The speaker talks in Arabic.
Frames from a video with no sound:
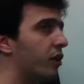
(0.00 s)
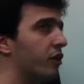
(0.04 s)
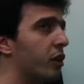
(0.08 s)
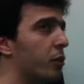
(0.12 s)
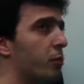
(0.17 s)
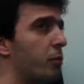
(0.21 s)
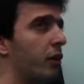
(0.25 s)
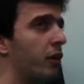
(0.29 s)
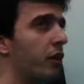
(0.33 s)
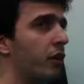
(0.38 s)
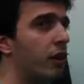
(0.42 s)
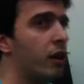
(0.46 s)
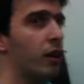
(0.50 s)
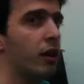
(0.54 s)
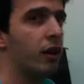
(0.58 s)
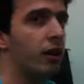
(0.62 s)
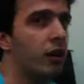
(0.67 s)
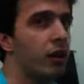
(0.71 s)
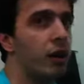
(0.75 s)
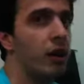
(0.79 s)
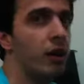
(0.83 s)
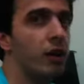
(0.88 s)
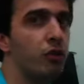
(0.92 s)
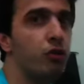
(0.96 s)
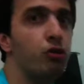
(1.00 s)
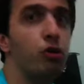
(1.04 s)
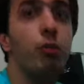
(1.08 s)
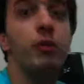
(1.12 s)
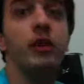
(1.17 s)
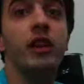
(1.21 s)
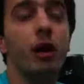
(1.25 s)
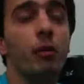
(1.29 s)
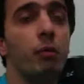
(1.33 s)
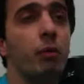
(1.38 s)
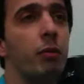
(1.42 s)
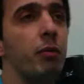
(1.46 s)
يا طبل شو
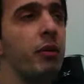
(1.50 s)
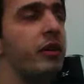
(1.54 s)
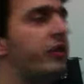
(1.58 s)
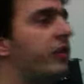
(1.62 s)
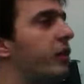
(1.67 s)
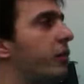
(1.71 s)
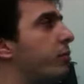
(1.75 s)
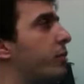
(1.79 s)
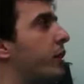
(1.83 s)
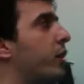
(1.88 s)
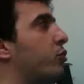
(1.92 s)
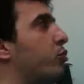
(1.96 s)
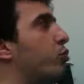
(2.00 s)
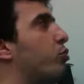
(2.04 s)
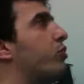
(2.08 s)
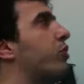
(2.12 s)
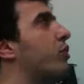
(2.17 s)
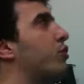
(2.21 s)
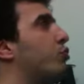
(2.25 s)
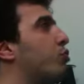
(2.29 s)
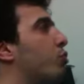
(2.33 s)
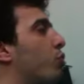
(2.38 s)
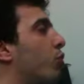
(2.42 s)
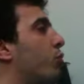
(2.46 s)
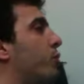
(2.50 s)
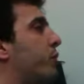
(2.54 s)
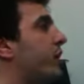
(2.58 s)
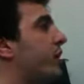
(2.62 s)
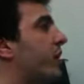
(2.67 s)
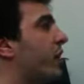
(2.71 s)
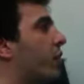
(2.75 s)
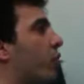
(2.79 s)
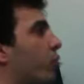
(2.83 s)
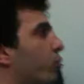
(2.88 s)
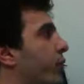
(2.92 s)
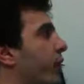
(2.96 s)
بدك بالبنزين بدك توصل شغل
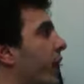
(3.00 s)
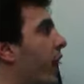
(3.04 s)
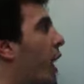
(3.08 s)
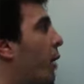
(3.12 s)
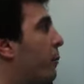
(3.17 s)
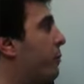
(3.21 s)
بكرهه يا